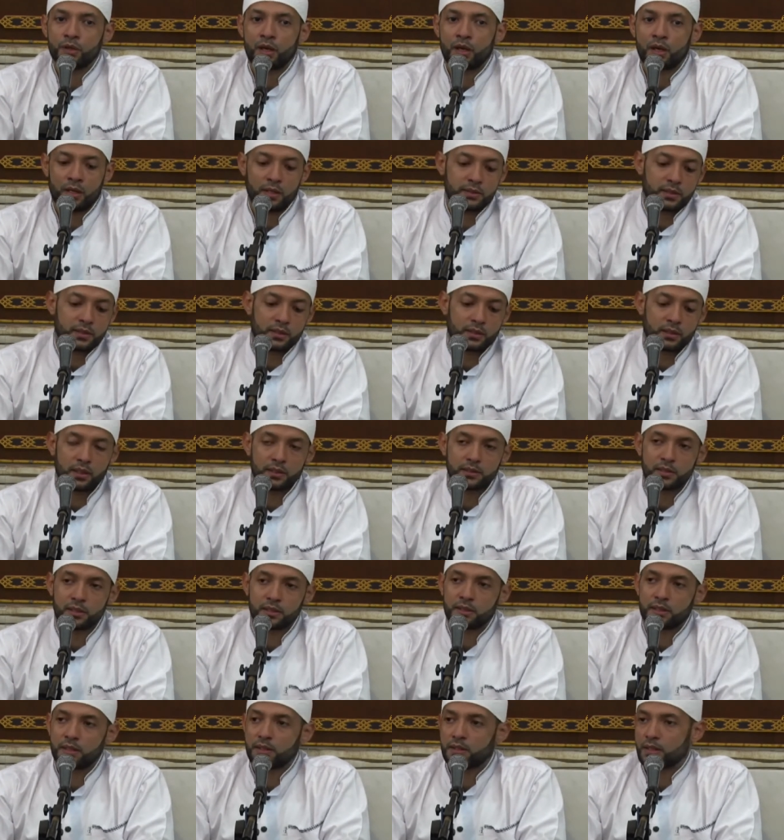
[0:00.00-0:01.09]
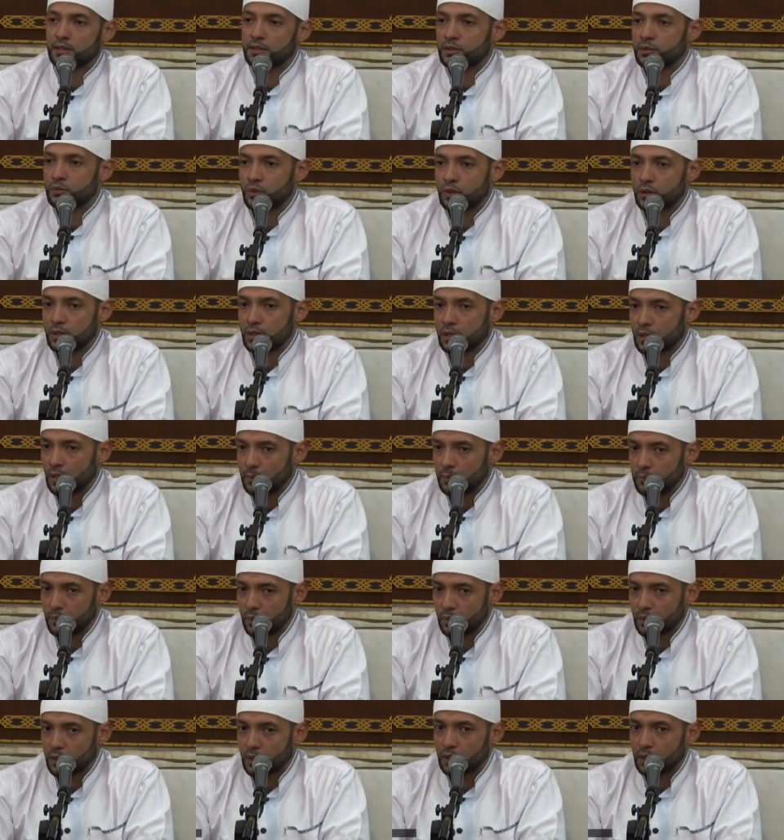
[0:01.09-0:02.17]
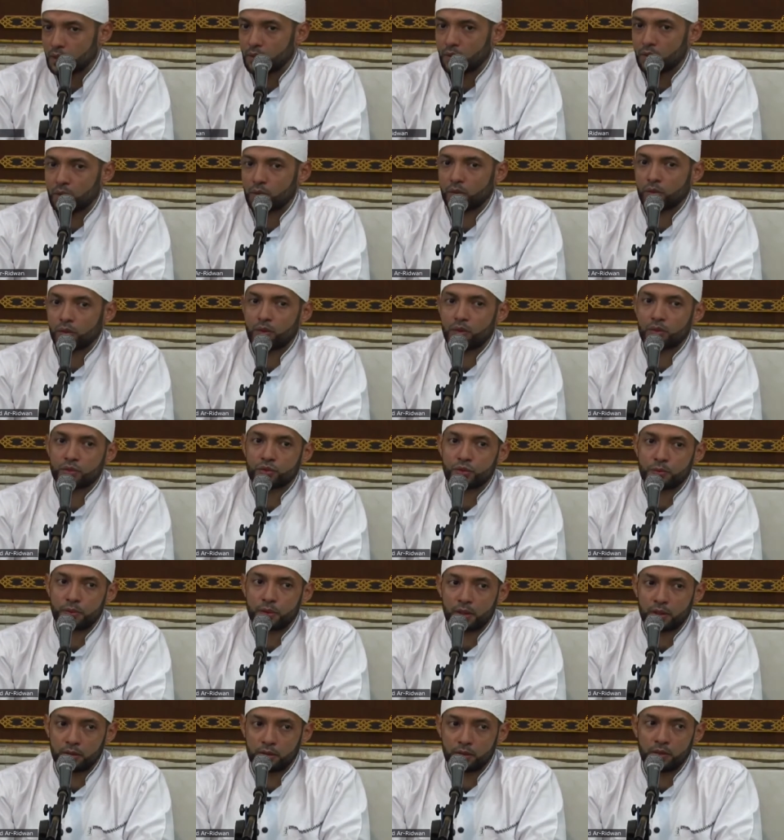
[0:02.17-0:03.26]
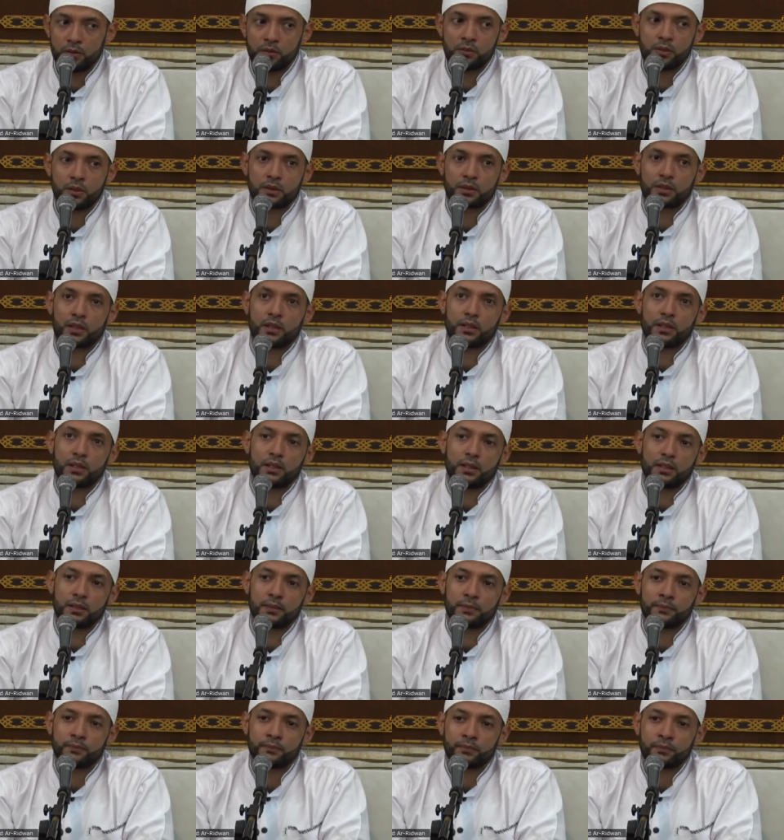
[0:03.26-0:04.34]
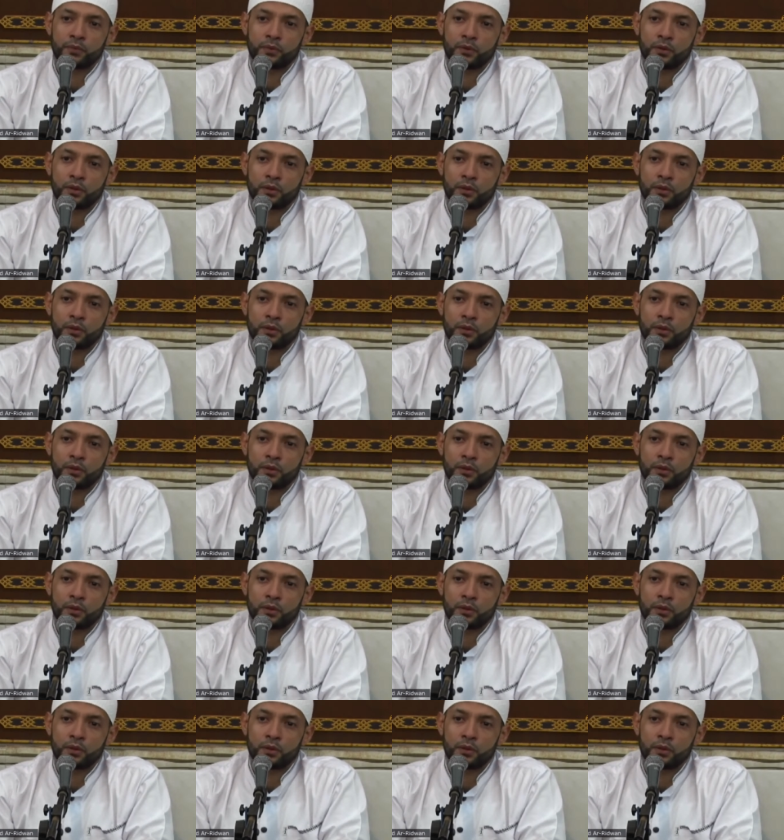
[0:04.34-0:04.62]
hajat-hajat kita semua dikabulkan oleh Allah Subhanahu wa taala